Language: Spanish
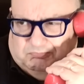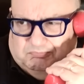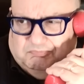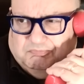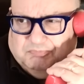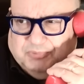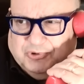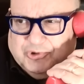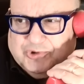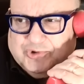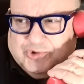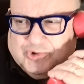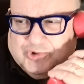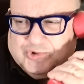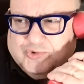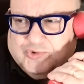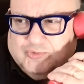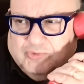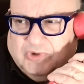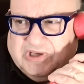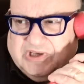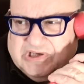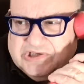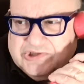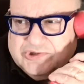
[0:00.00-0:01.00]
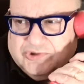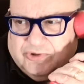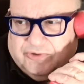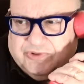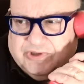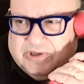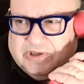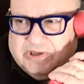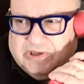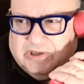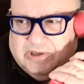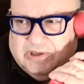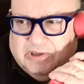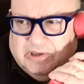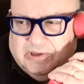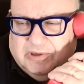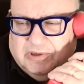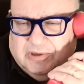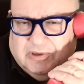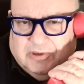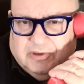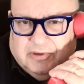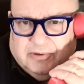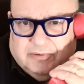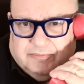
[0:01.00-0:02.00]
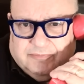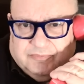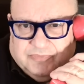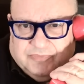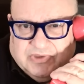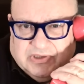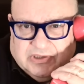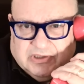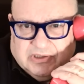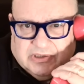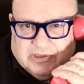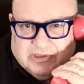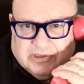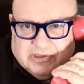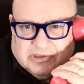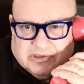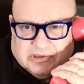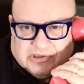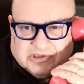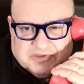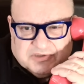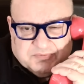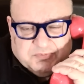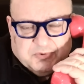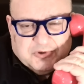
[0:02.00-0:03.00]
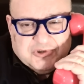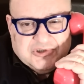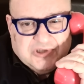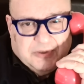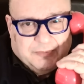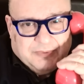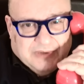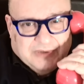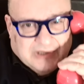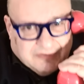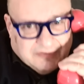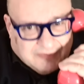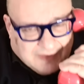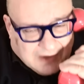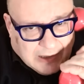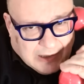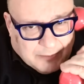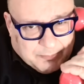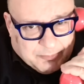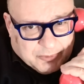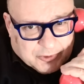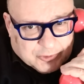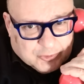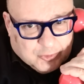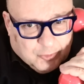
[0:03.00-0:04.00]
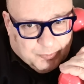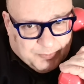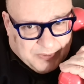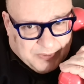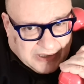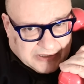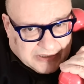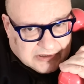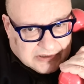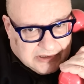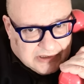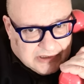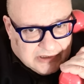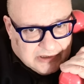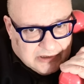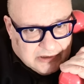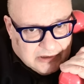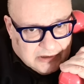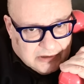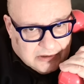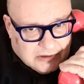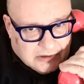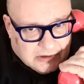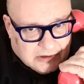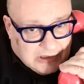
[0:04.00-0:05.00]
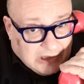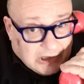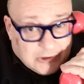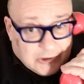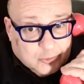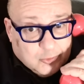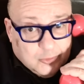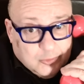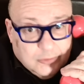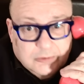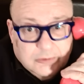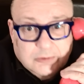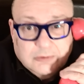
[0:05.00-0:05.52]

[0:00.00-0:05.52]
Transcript: Pero esto es un gesto de de responsabilidad por tu parte. Ah, ¿no?